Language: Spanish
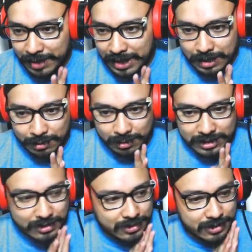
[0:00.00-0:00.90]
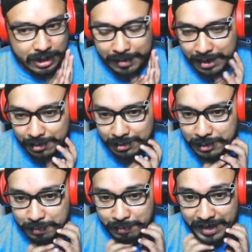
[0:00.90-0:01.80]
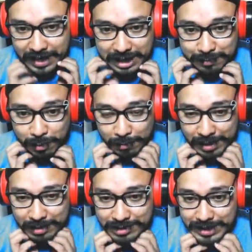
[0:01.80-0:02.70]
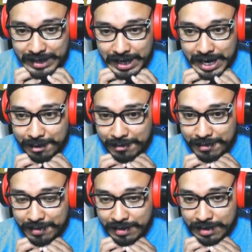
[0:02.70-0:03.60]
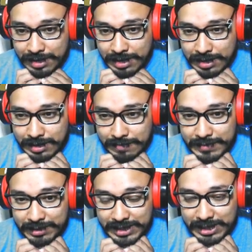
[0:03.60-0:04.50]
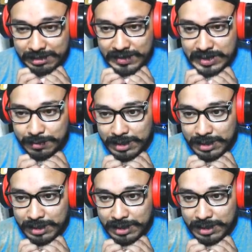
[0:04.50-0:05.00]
a todos estos chamacos. Paneles, por lo menos, italiano. Medio centro defensivo de